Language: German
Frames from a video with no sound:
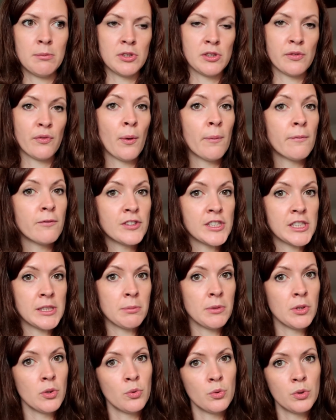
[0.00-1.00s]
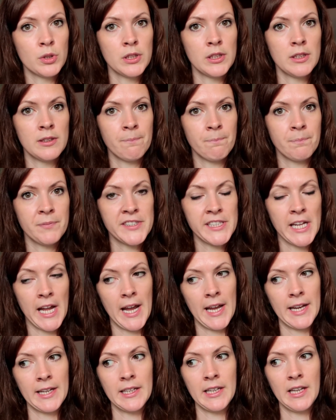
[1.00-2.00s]
bis 15 Minuten
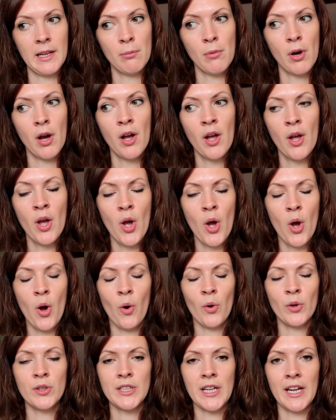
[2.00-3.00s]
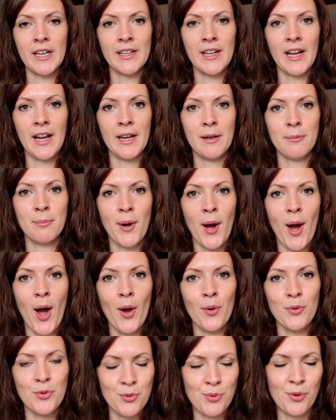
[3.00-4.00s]
Zeit nehme und dann ein
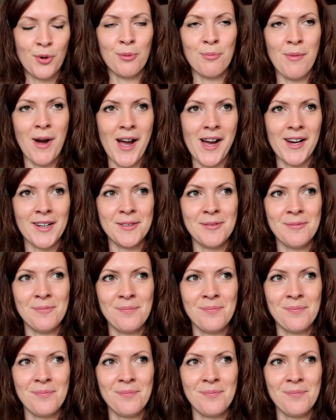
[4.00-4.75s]
paar Übungen mache.